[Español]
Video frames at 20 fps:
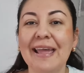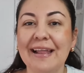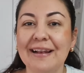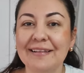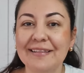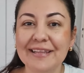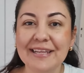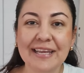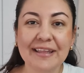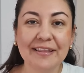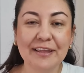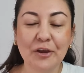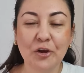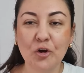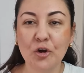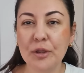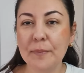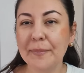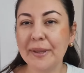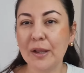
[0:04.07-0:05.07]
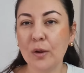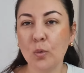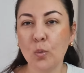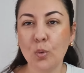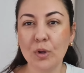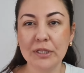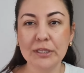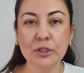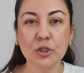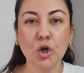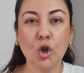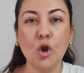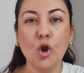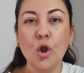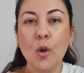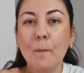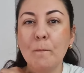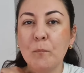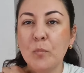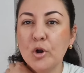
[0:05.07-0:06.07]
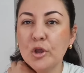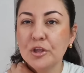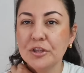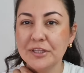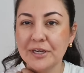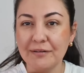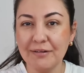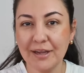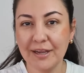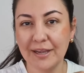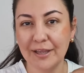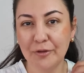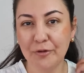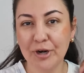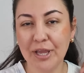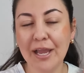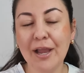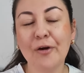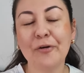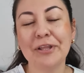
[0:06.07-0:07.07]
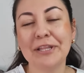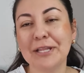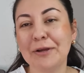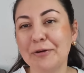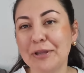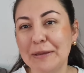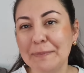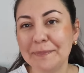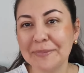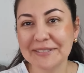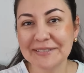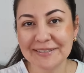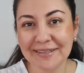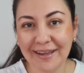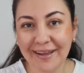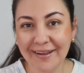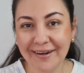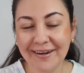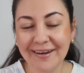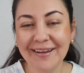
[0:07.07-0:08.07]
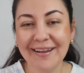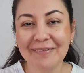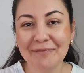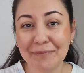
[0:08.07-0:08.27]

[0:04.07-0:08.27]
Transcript: El día de hoy me encuentro modo trabajadora, ahorita voy a empezar,